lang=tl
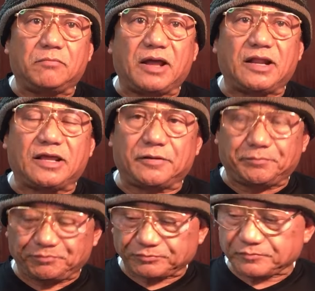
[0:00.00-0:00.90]
bala
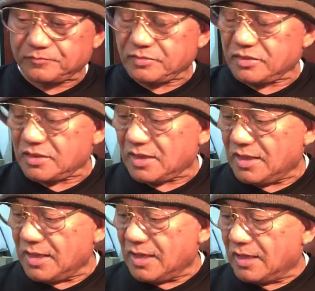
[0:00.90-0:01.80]
yan.
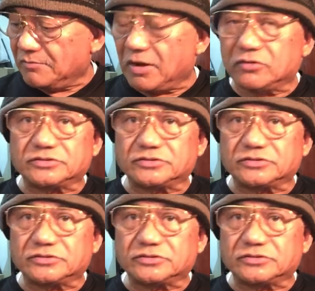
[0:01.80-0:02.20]
Bago ko